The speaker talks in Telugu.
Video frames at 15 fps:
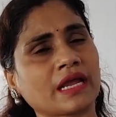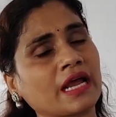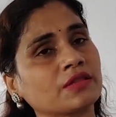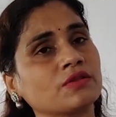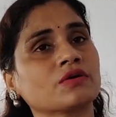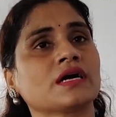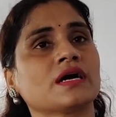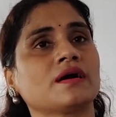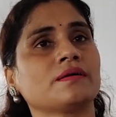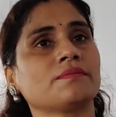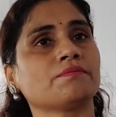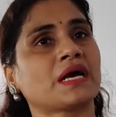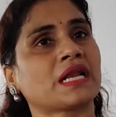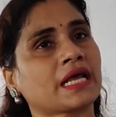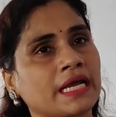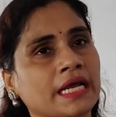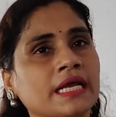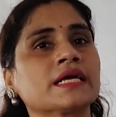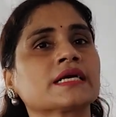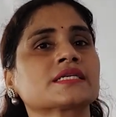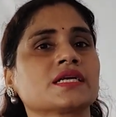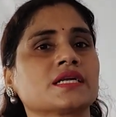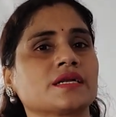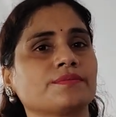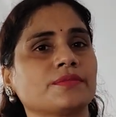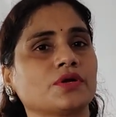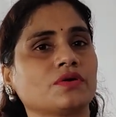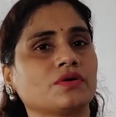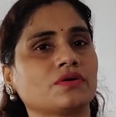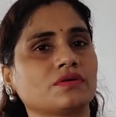ఏదొక బలహీన
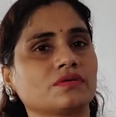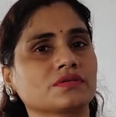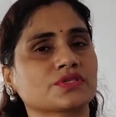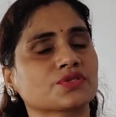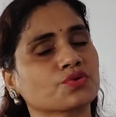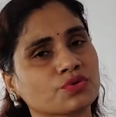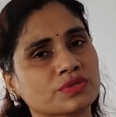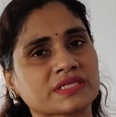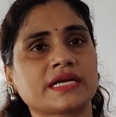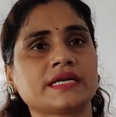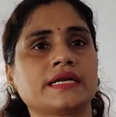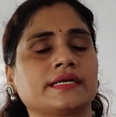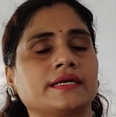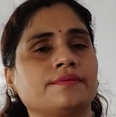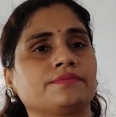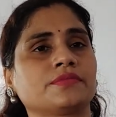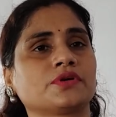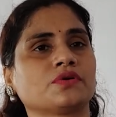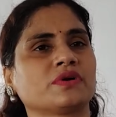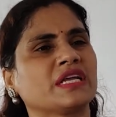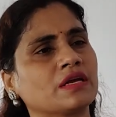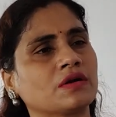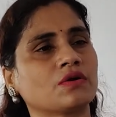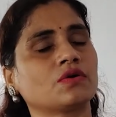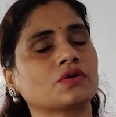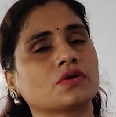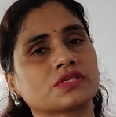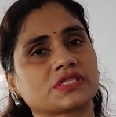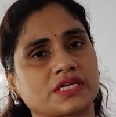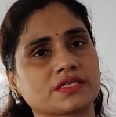క్షణంలో సూసైడ్ అటెంప్టో
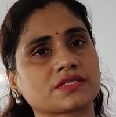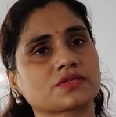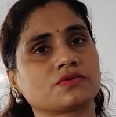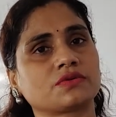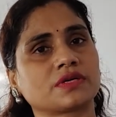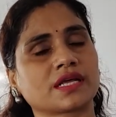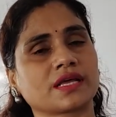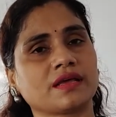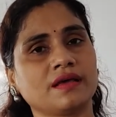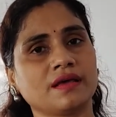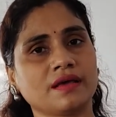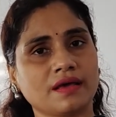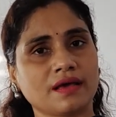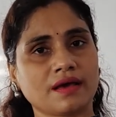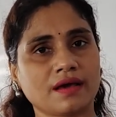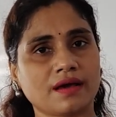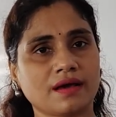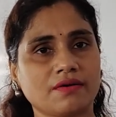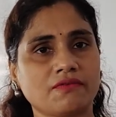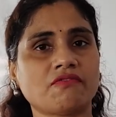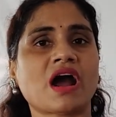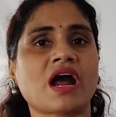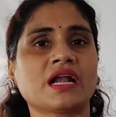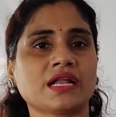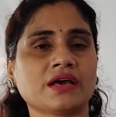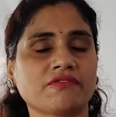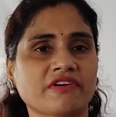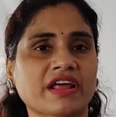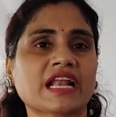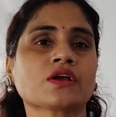ఇంకోటో చేసుకుంటే వాళ్ళ
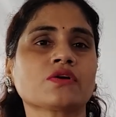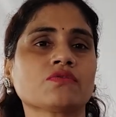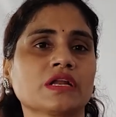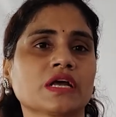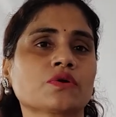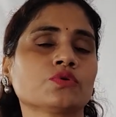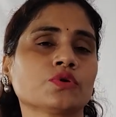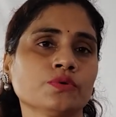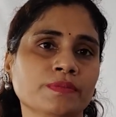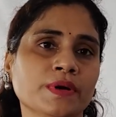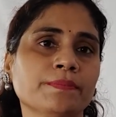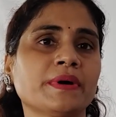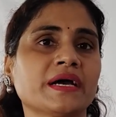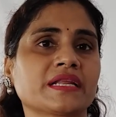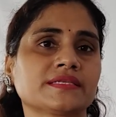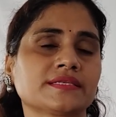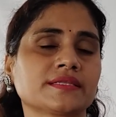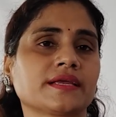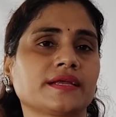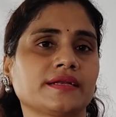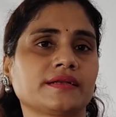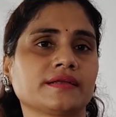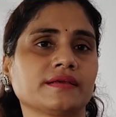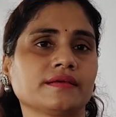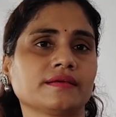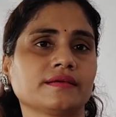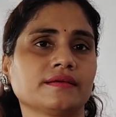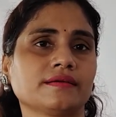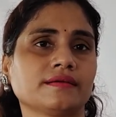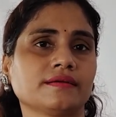వెనక ఉన్న కుటుంబం పరిస్థితి ఏంటి
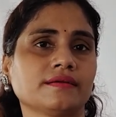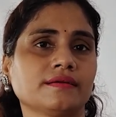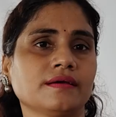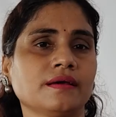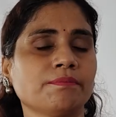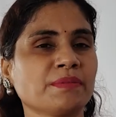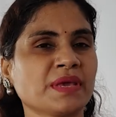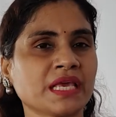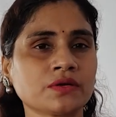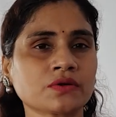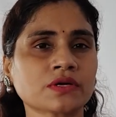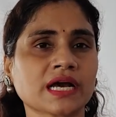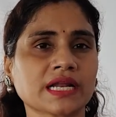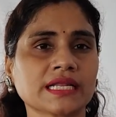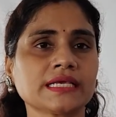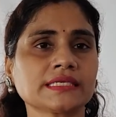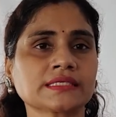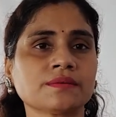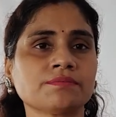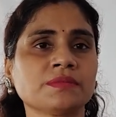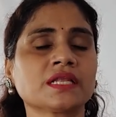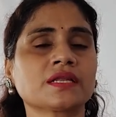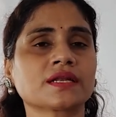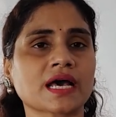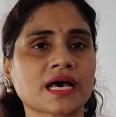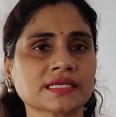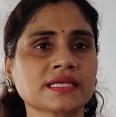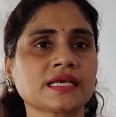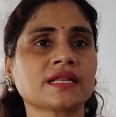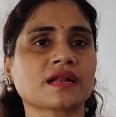మీరు కనీసం మీరు
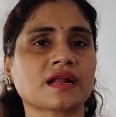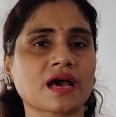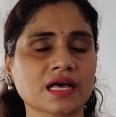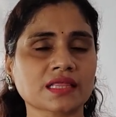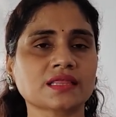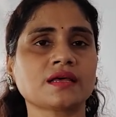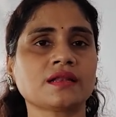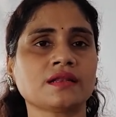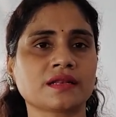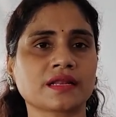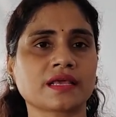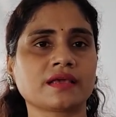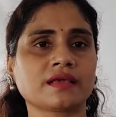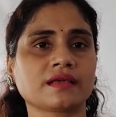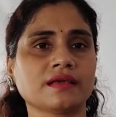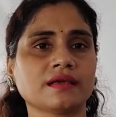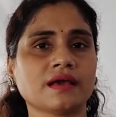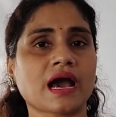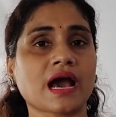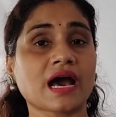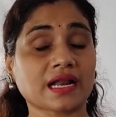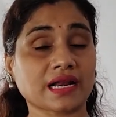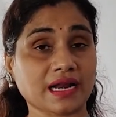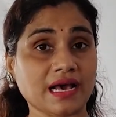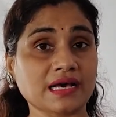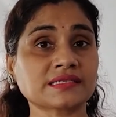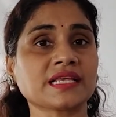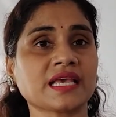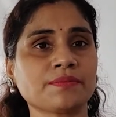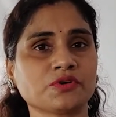రాసే రాతల్ని ఆ
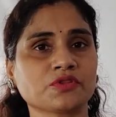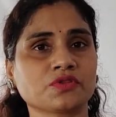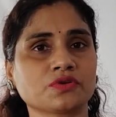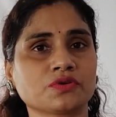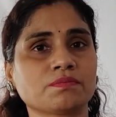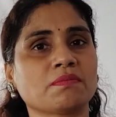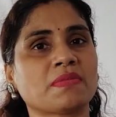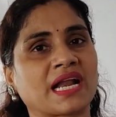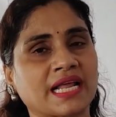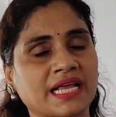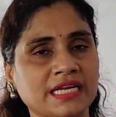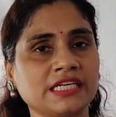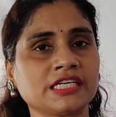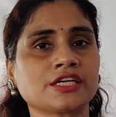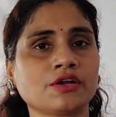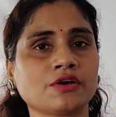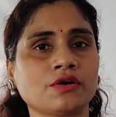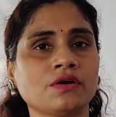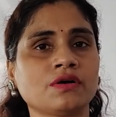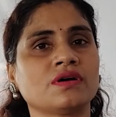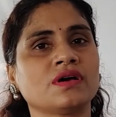రాసే ముందు మన ఇంట్లో